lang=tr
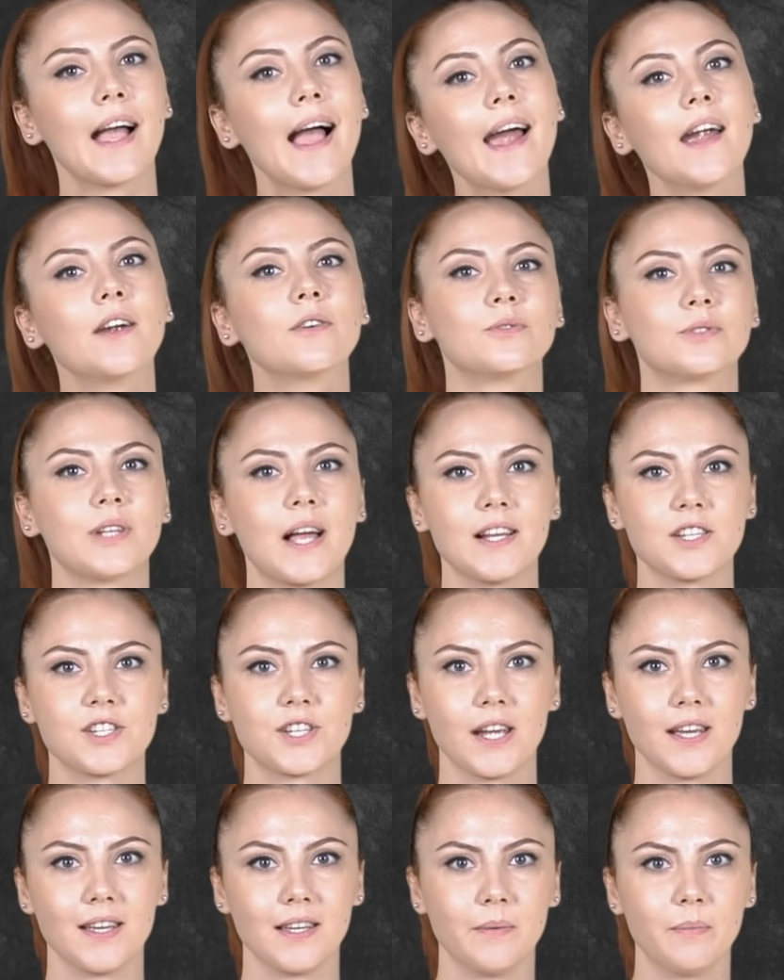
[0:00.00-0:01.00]
her güzel
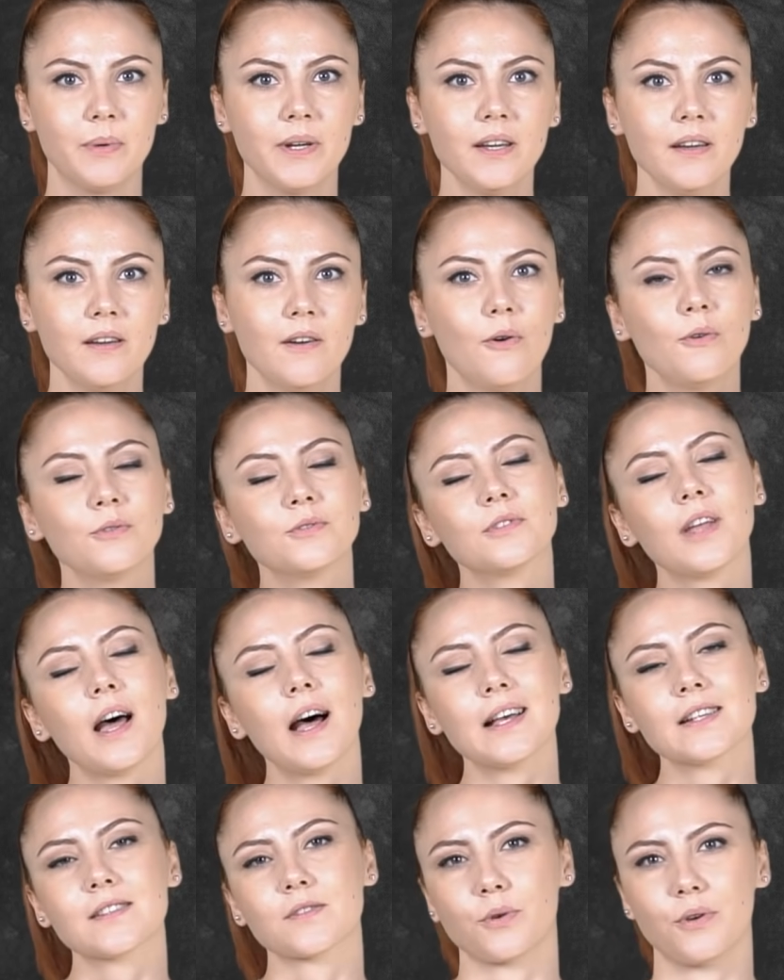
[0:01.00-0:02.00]
şey gibi onu da
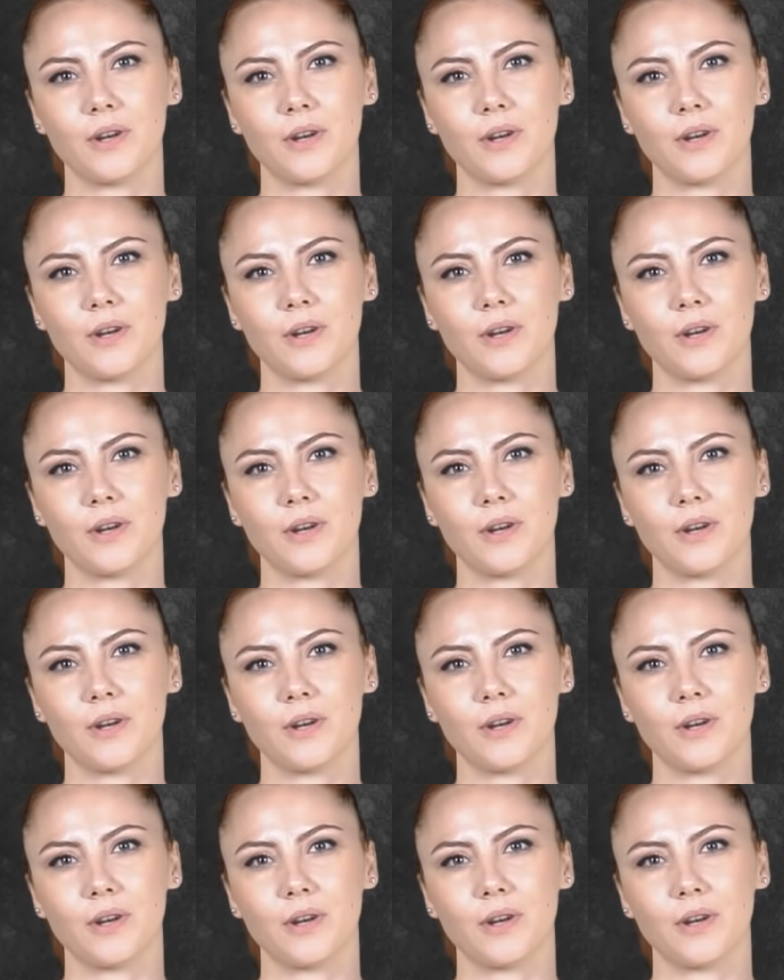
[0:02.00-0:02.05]
az